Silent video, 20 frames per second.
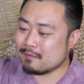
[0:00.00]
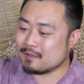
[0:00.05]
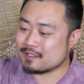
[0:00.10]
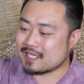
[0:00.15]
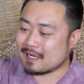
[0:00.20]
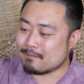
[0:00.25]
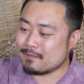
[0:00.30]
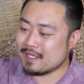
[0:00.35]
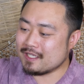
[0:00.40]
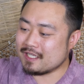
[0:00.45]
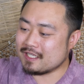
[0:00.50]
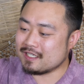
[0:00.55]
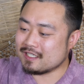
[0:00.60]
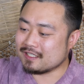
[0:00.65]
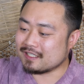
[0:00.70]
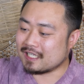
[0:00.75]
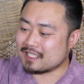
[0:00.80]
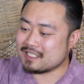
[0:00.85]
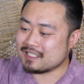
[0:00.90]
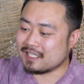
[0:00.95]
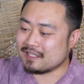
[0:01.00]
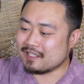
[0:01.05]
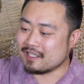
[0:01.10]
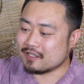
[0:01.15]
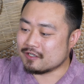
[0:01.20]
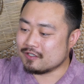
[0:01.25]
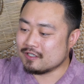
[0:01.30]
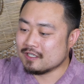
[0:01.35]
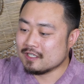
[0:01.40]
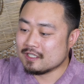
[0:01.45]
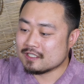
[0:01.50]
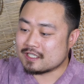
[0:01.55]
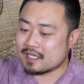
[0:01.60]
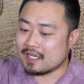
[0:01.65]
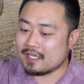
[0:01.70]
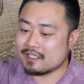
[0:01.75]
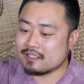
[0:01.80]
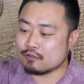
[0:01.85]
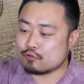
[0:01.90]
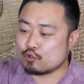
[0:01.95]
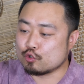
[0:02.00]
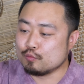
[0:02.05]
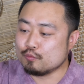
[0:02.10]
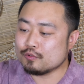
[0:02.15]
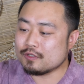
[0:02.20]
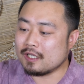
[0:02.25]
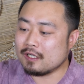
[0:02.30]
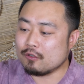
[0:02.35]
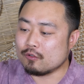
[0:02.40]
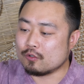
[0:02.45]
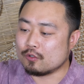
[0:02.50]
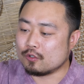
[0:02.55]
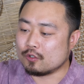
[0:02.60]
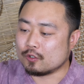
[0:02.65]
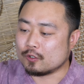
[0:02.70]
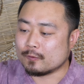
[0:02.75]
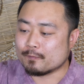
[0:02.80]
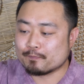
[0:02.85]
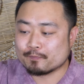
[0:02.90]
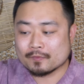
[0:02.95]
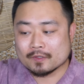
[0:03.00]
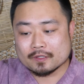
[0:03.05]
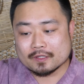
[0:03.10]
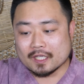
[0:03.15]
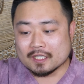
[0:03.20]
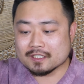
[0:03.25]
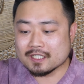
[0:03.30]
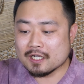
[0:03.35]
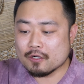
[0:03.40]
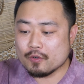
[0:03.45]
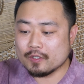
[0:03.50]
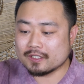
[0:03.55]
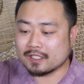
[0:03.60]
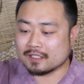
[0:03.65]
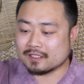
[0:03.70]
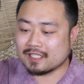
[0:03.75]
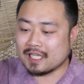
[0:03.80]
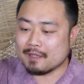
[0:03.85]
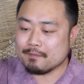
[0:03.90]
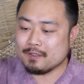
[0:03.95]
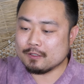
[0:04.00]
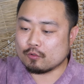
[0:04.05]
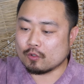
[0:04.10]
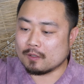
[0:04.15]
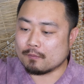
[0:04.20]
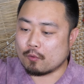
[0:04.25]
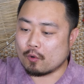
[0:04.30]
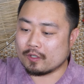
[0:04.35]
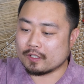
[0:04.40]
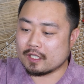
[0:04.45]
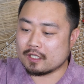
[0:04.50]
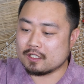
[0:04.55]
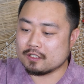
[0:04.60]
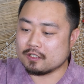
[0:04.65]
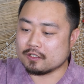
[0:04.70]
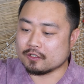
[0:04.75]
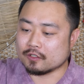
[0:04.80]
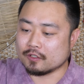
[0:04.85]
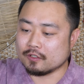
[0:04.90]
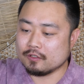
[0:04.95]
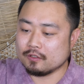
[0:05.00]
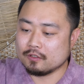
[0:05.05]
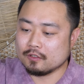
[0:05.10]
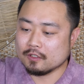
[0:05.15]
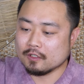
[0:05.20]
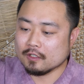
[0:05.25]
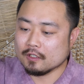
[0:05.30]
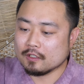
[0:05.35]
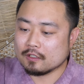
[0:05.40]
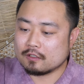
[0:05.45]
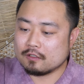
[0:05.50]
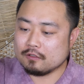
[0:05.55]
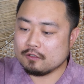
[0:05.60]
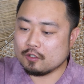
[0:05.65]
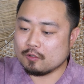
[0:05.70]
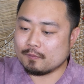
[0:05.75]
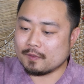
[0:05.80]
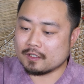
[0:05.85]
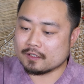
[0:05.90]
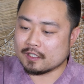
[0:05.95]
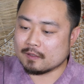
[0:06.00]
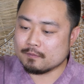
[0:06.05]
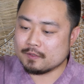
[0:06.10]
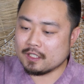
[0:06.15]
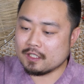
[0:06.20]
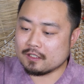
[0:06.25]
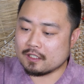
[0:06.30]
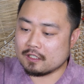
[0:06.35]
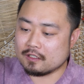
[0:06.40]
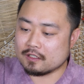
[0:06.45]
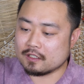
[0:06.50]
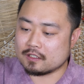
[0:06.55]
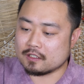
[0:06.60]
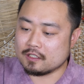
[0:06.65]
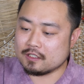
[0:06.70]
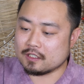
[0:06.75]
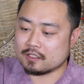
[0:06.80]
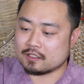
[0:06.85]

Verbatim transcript: 뭐 잡내나 이런 게 나진 않네요. 제가 이거 주문하고 냉장고에서 한 3일 동안 보관했거든요. 근데 막 냄새가 나거나 그러지